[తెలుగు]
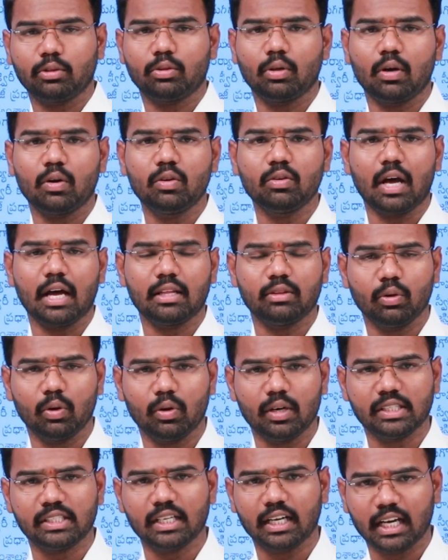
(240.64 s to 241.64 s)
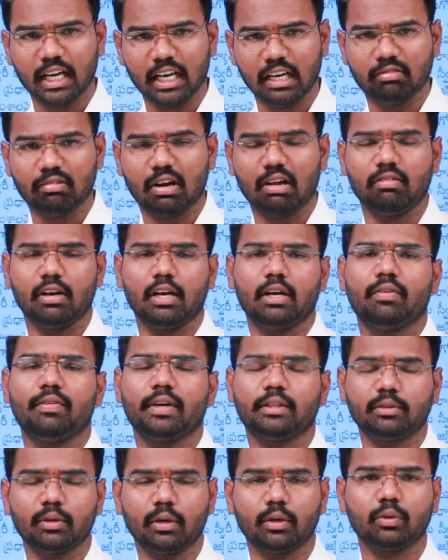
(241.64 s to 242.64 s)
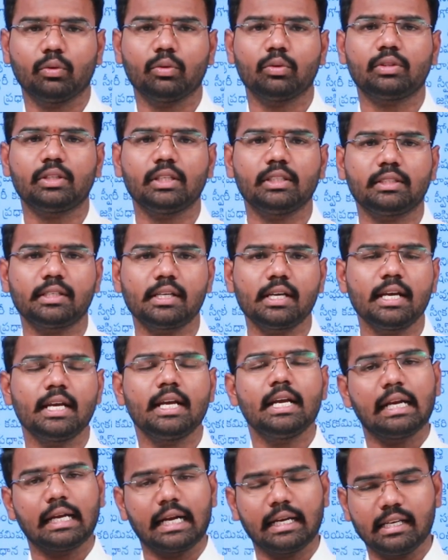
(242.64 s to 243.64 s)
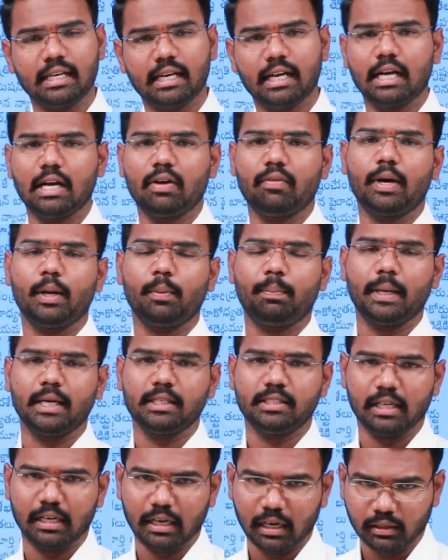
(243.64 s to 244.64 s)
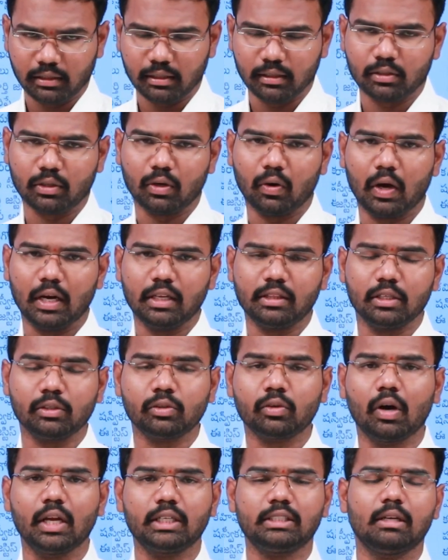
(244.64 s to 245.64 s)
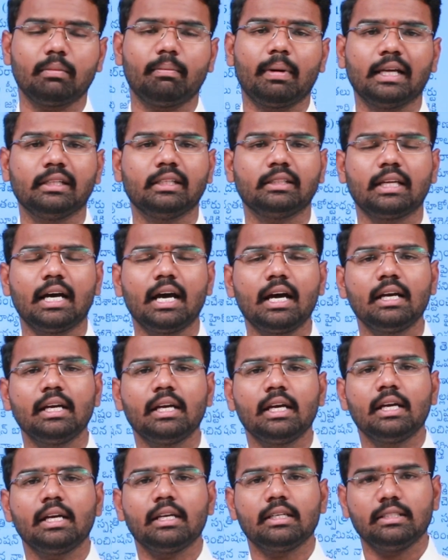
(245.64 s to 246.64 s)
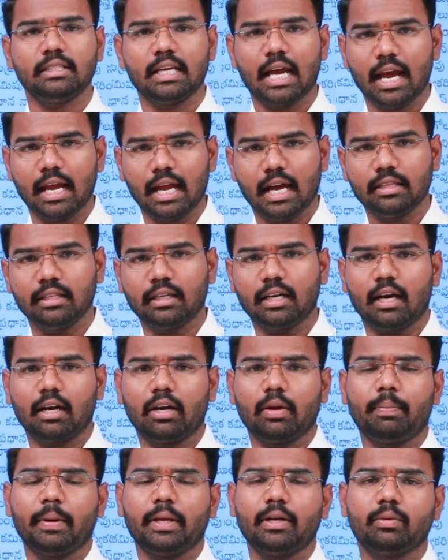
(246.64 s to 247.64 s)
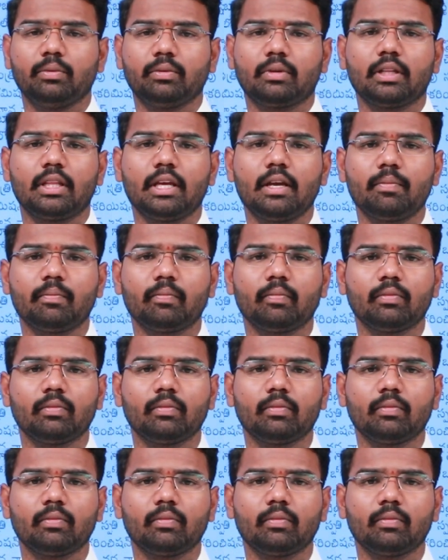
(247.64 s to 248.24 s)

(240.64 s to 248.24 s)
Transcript: వ్యక్తులను అందులో నిజంగా ఇన్వాల్వ్ అయిన వ్యక్తులను గుర్తించి కఠినంగా వారిపైన చర్యలు తీసుకోవాలి తీసుకోవాల్సిన బాధ్యత న్యాయాధికారులపైన ఉంటుంది